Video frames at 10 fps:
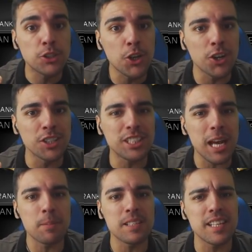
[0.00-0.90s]
2,
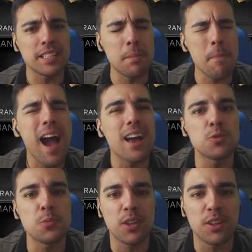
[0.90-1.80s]
K17 e mais um
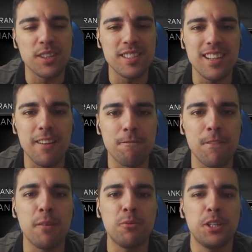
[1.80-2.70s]
episódio da nossa série
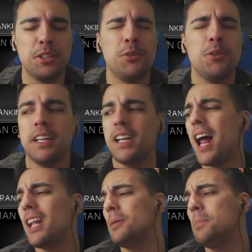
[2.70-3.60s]
favorita no
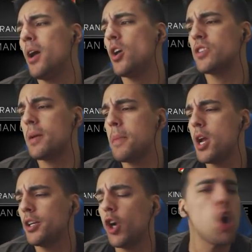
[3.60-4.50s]
canal, e meus
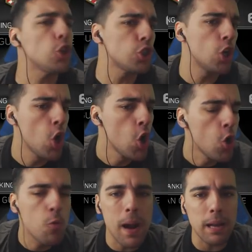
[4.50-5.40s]
amigos,
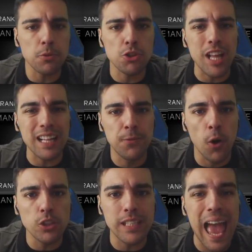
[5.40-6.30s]
o Bardo está de
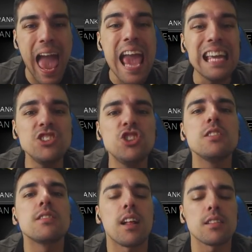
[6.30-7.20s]
volta, AJ
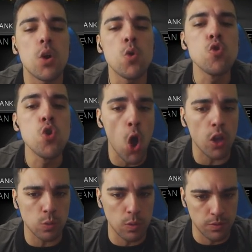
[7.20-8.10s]
Styles é o
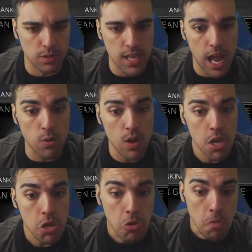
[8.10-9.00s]
nosso adversário,
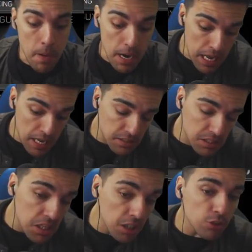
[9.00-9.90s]

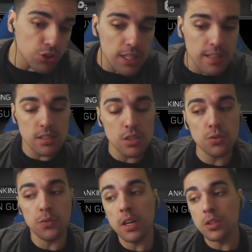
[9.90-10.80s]
parece que ele não está
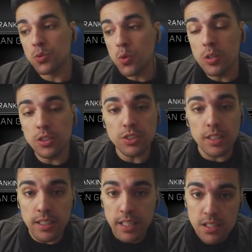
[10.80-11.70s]
satisfeito com as
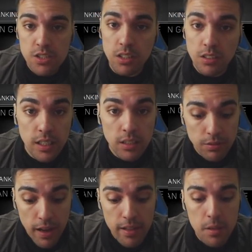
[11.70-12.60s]
tareias que ele tem
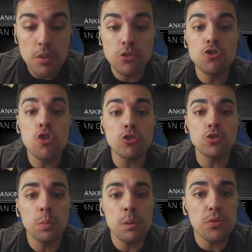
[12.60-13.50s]
levado, amigos, nós
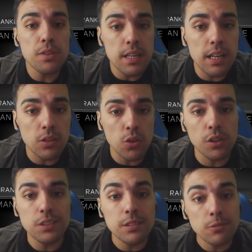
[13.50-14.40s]
não podemos fazer grande
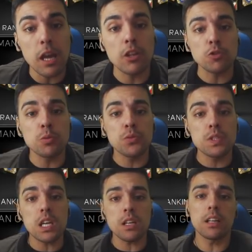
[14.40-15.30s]
coisa, o que é que nós temos de
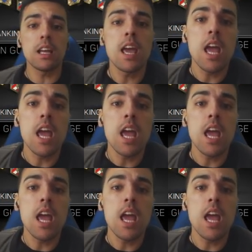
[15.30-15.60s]
fazer?